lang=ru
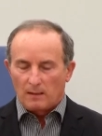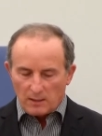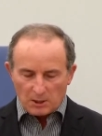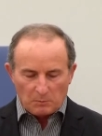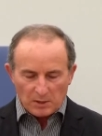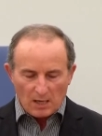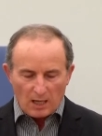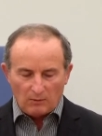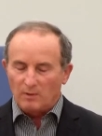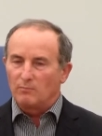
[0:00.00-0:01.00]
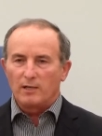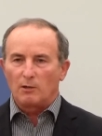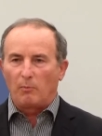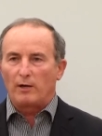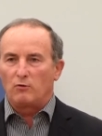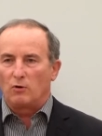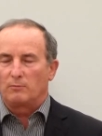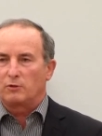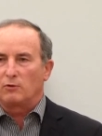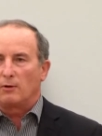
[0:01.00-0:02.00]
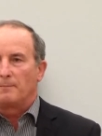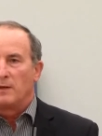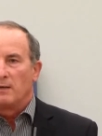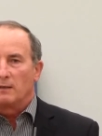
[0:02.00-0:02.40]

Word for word: есть псалмы, мы их поем, что